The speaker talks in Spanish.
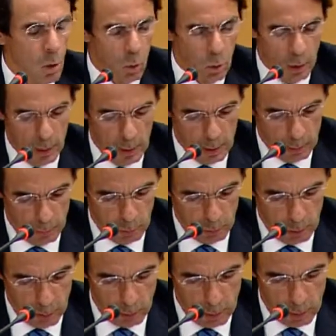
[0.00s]
una de las
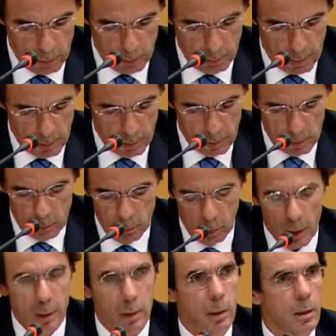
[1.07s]
aportaciones más
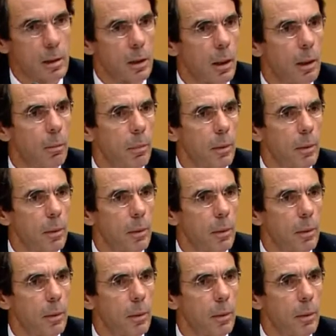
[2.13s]
estimulantes al